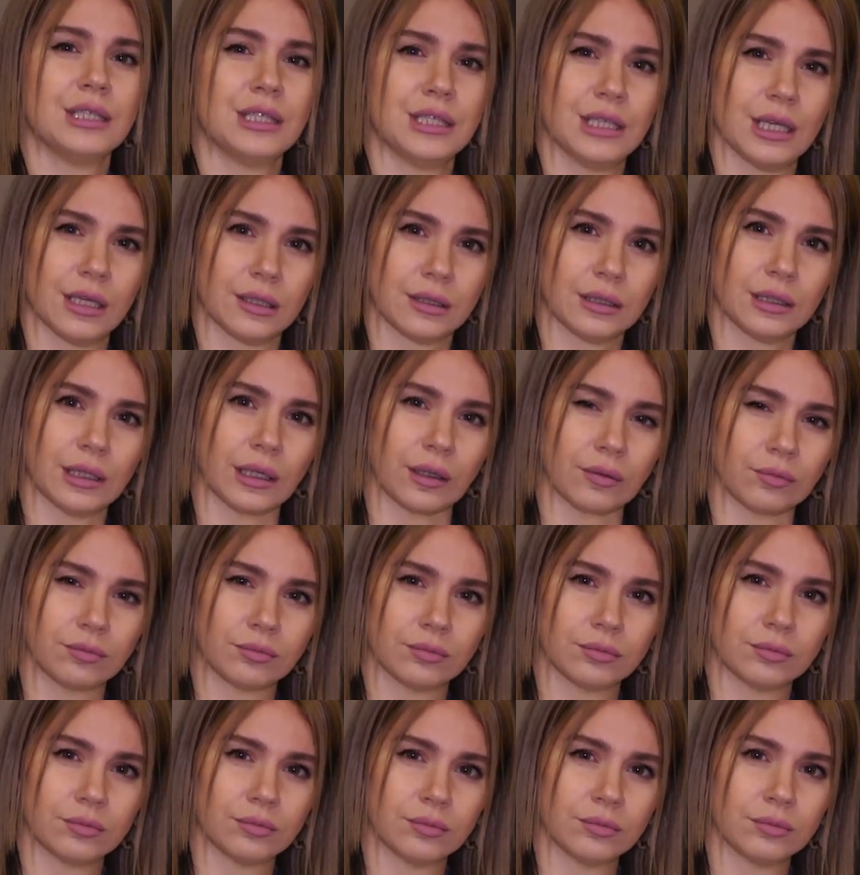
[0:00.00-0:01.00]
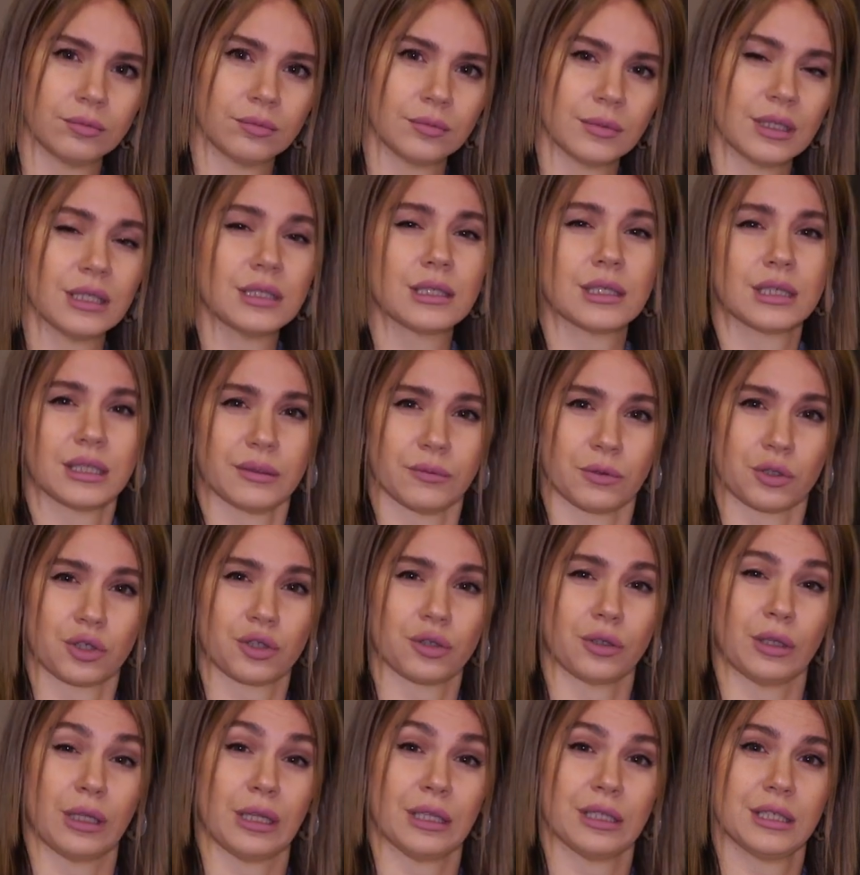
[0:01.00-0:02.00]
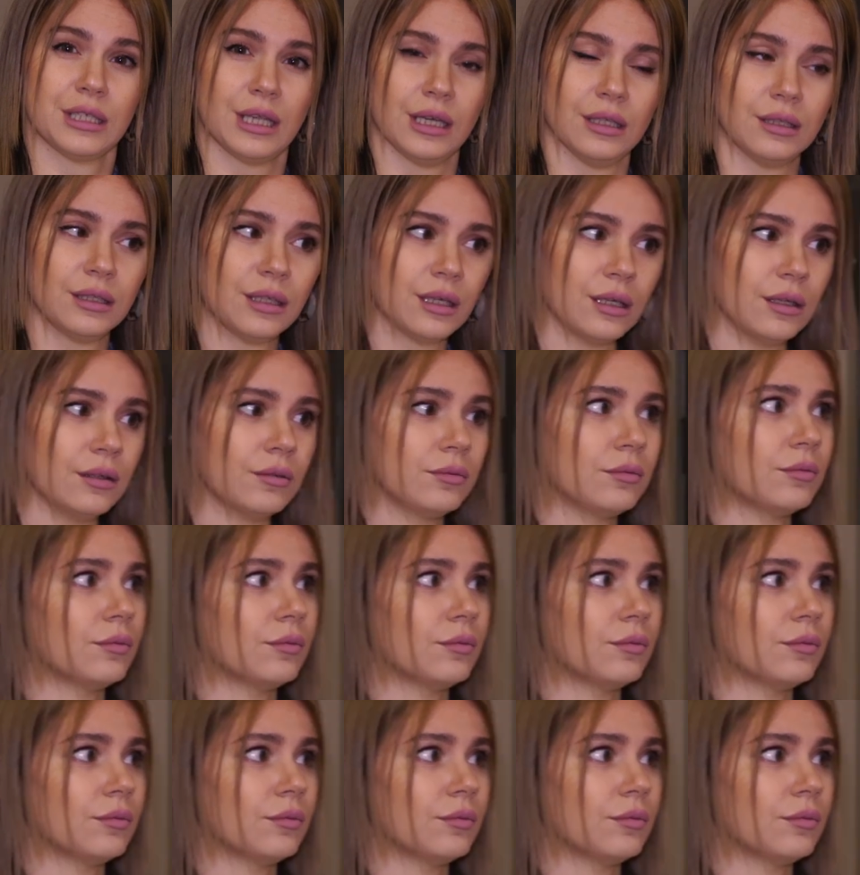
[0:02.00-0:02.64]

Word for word: сетка. Из-за того, что нет сетки,